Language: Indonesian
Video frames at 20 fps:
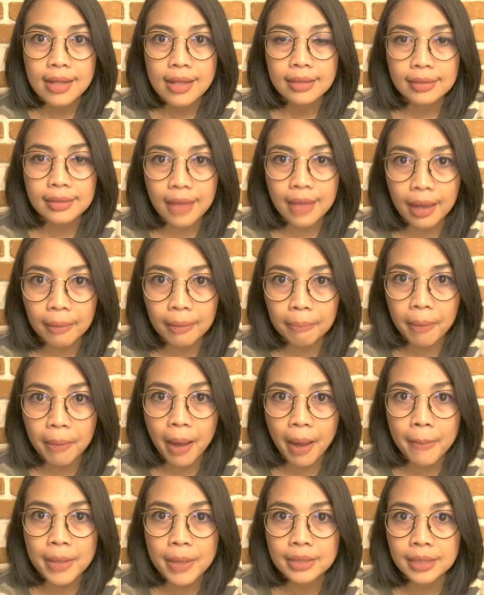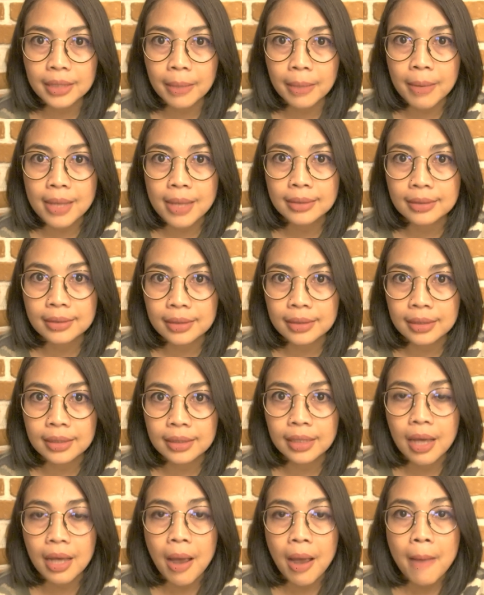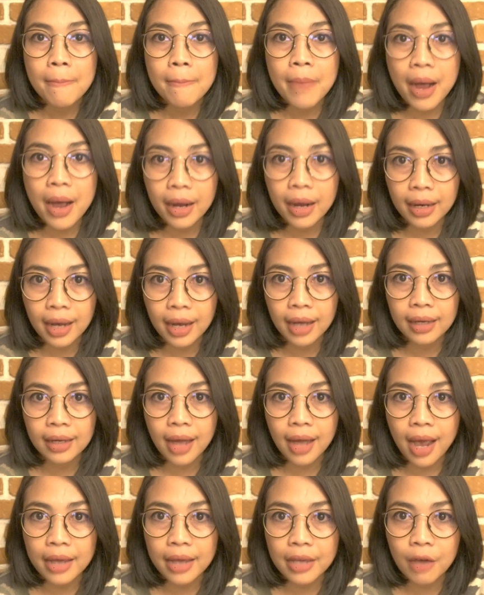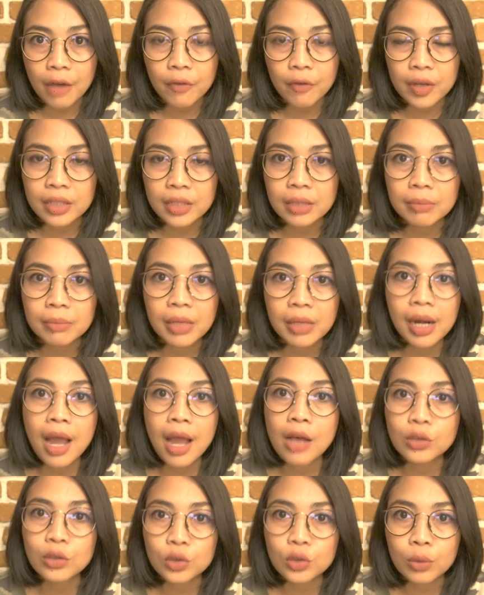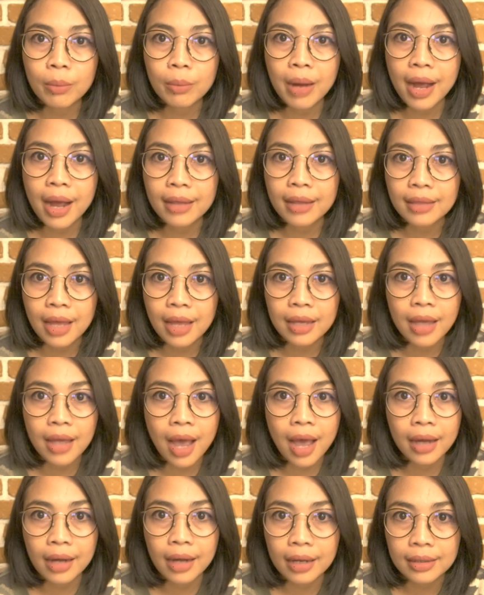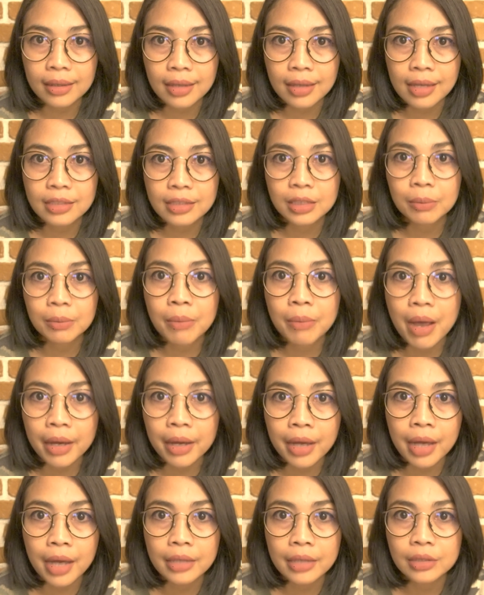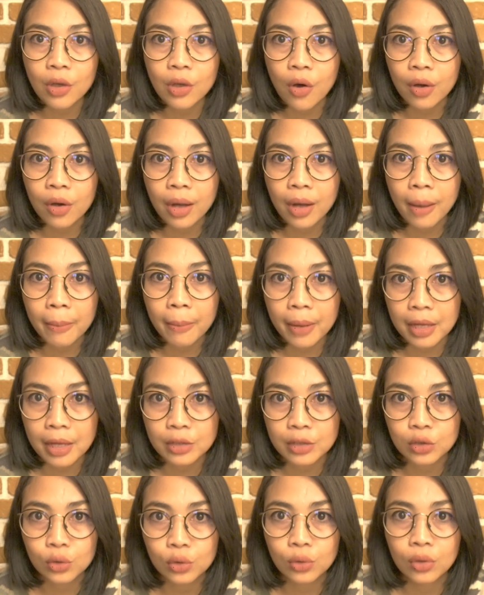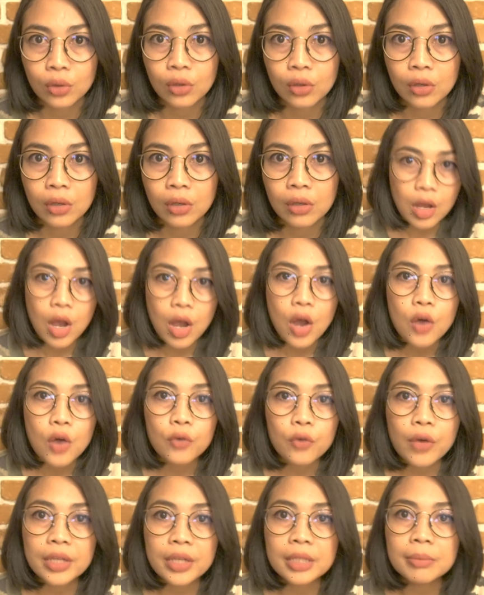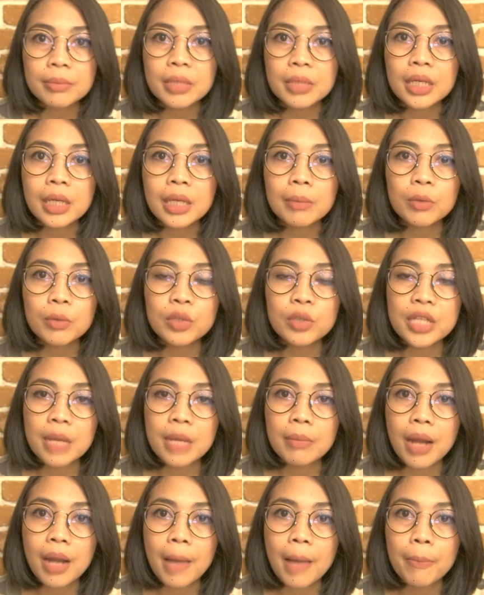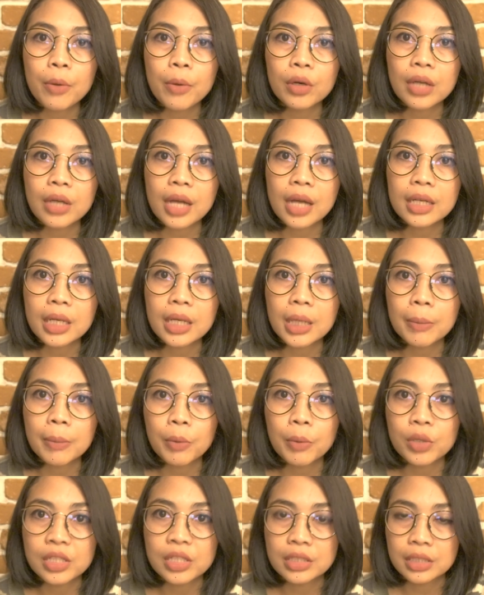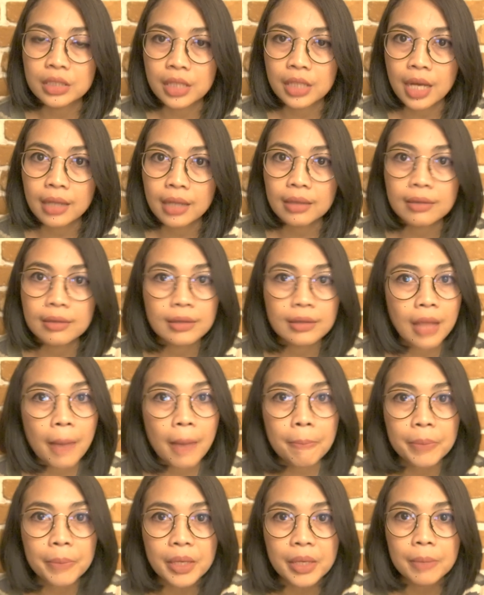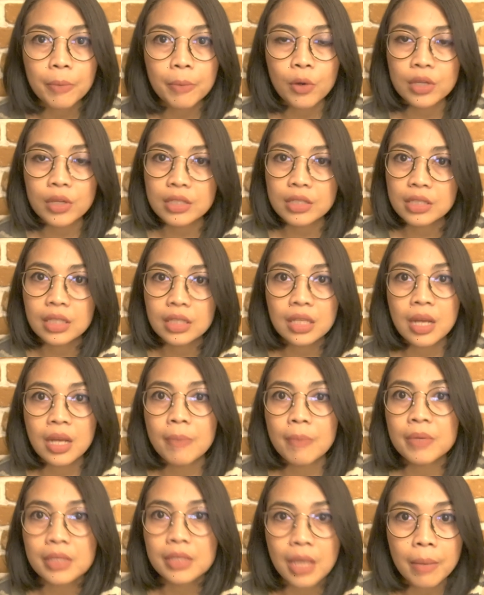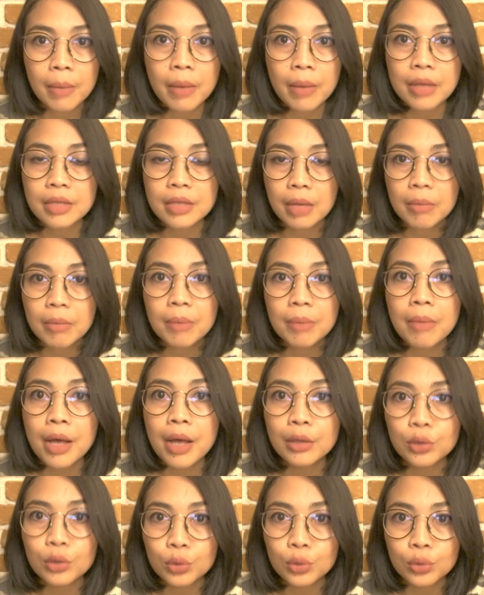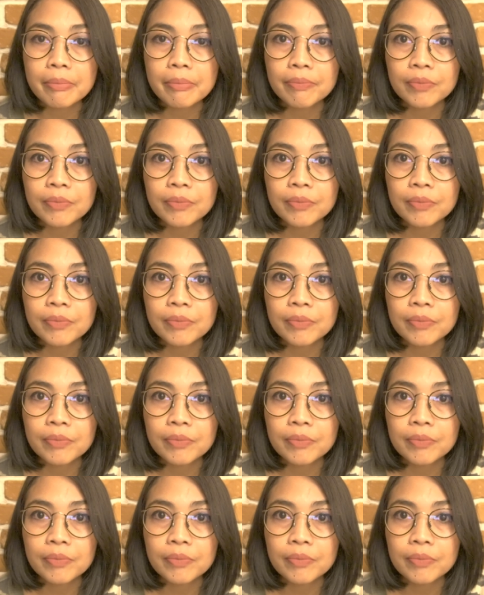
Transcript: tanpa basa-basi. Bahkan ayah Fadime langsung mengatai anaknya sebagai seorang pelacur. Fadime kemudian melaporkan ke kepolisian, tapi polisi tidak bisa banyak membantu